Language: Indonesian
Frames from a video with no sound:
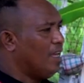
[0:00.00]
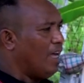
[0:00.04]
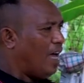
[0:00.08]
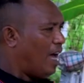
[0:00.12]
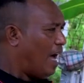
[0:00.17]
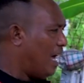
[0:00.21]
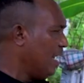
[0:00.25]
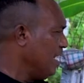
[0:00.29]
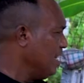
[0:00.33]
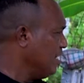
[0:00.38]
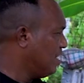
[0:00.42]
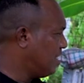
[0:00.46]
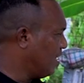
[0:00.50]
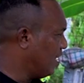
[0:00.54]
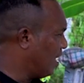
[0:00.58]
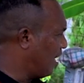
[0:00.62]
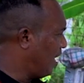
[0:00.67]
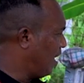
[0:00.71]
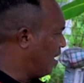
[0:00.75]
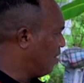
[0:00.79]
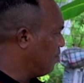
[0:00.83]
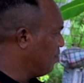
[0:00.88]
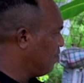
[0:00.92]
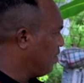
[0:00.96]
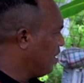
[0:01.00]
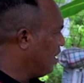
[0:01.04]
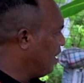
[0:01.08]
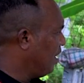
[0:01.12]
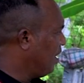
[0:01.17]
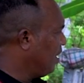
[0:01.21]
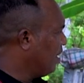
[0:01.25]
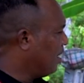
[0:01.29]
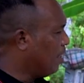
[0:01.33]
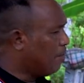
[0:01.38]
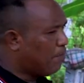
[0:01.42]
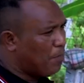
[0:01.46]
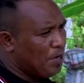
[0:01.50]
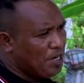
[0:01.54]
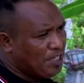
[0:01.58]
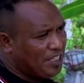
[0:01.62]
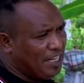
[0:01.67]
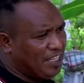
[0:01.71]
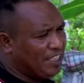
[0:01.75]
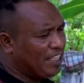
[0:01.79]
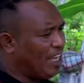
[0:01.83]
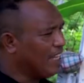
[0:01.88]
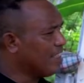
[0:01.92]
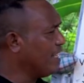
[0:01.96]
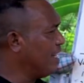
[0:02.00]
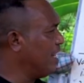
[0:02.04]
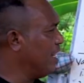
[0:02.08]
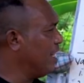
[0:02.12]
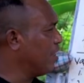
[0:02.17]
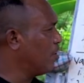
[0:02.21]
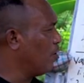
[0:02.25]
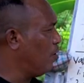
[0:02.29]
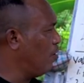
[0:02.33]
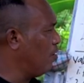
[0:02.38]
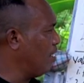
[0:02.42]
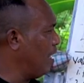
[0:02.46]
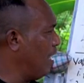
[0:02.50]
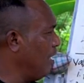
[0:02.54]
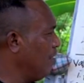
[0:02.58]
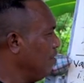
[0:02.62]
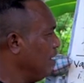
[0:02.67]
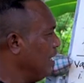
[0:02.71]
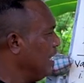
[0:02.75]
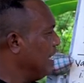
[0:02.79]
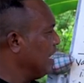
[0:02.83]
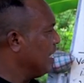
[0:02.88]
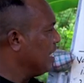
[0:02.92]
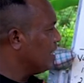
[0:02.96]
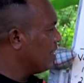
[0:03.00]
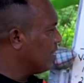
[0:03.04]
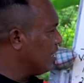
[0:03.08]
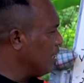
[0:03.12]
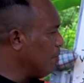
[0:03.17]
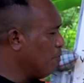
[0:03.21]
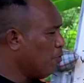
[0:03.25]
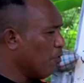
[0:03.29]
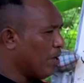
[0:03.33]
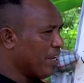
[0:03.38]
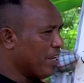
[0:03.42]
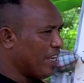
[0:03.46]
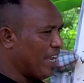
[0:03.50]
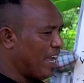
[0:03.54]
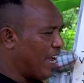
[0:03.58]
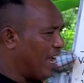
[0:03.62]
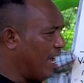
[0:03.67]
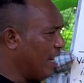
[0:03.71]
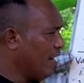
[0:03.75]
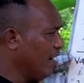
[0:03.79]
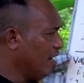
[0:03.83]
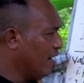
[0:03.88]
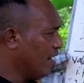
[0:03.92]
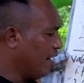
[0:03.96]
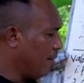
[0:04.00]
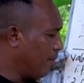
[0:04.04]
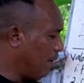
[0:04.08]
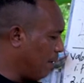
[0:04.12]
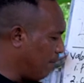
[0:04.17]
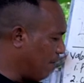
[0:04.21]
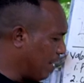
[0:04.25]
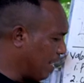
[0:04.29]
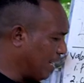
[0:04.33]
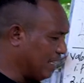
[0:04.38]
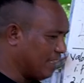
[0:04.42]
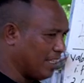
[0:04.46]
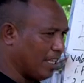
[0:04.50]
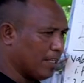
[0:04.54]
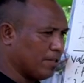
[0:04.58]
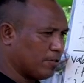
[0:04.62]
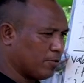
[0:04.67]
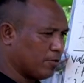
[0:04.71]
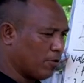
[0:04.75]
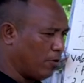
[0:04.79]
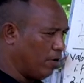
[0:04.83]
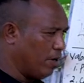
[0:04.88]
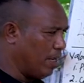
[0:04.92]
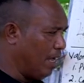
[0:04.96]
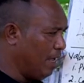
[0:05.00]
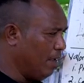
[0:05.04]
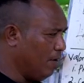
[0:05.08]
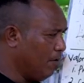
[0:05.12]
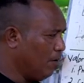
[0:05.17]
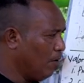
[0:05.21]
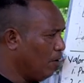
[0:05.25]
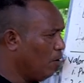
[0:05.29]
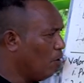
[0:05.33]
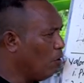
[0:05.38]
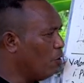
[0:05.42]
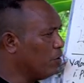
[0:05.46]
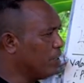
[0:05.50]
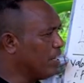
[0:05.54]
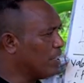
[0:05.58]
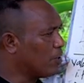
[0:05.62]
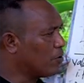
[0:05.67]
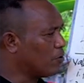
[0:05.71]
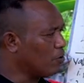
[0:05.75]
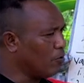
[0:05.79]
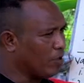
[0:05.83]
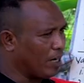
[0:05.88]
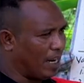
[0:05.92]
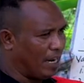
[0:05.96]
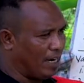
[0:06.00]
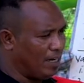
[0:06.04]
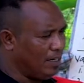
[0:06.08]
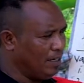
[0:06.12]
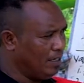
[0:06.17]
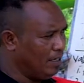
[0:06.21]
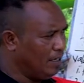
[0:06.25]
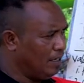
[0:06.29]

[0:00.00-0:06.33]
Alin sira, depois de ita hatenete ona, tipo ihan nebe mak ita escolha, honia todan,